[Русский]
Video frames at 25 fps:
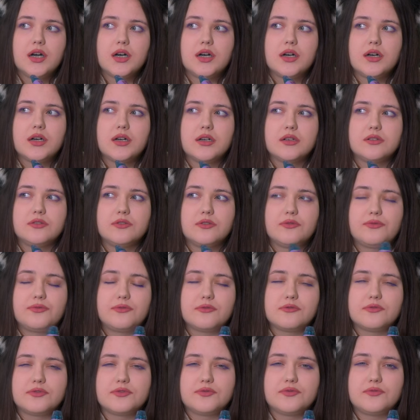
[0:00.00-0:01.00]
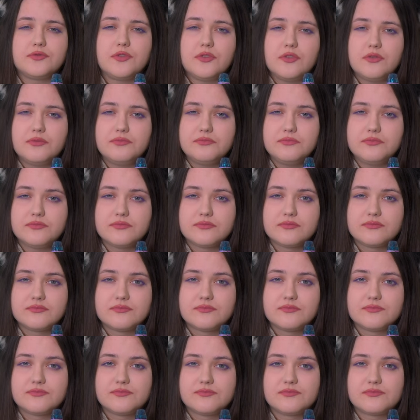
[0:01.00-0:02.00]
А, но фокус в том,
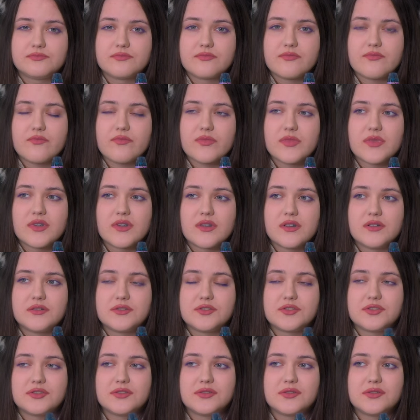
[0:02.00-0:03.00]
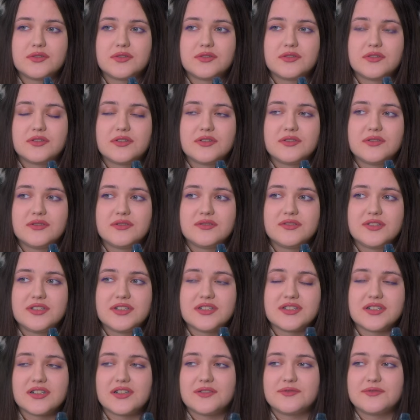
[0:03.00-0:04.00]
что из-за